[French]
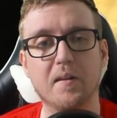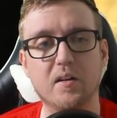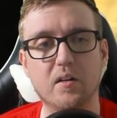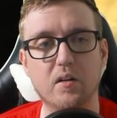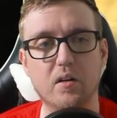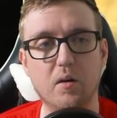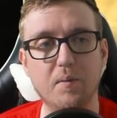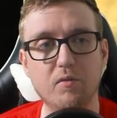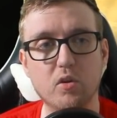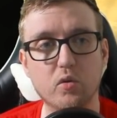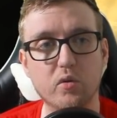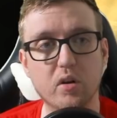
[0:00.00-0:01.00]
Euh, en
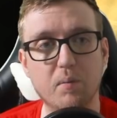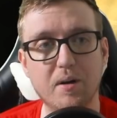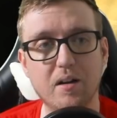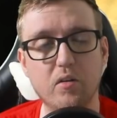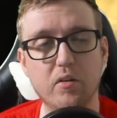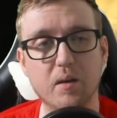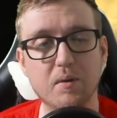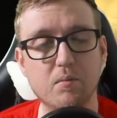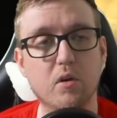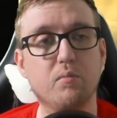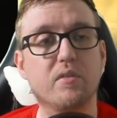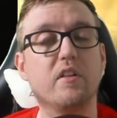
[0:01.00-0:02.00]
même temps, donc il n'y aura pas Urim
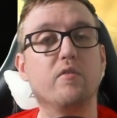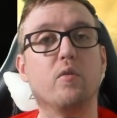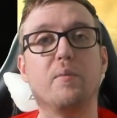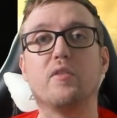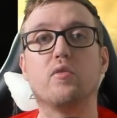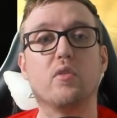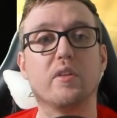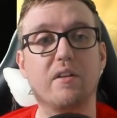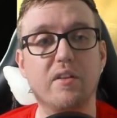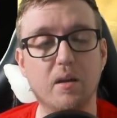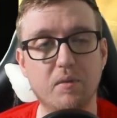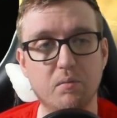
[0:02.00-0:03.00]
Reborn, puisqu'ils vont bien sûr
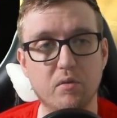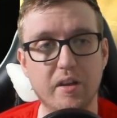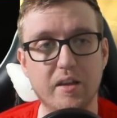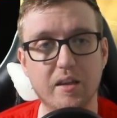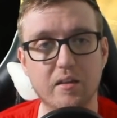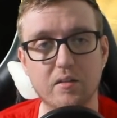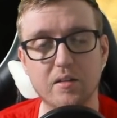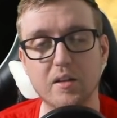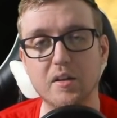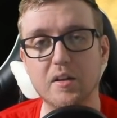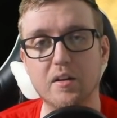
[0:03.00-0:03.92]
retravailler un petit peu les quêtes